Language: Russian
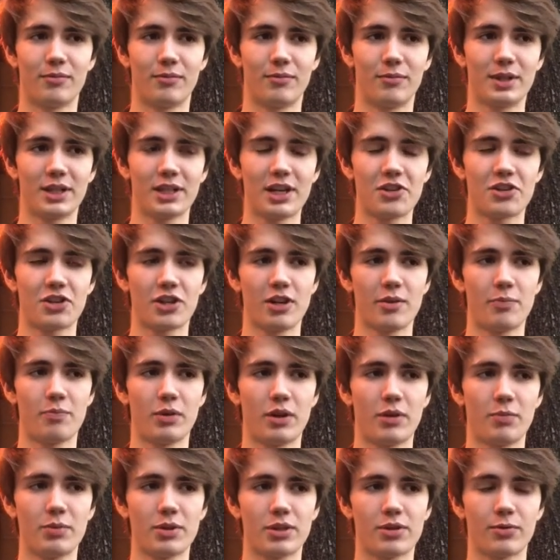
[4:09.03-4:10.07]
мы начали
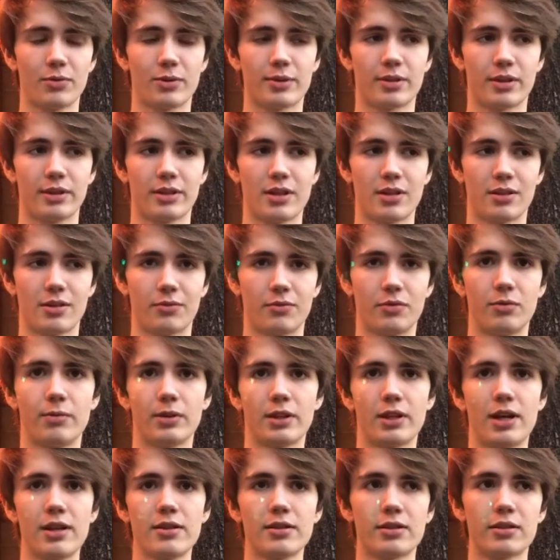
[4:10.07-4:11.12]
переписываться где-то в
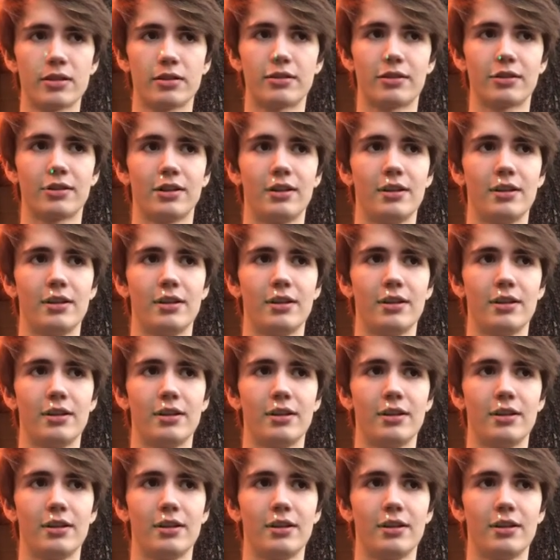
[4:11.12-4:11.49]
12,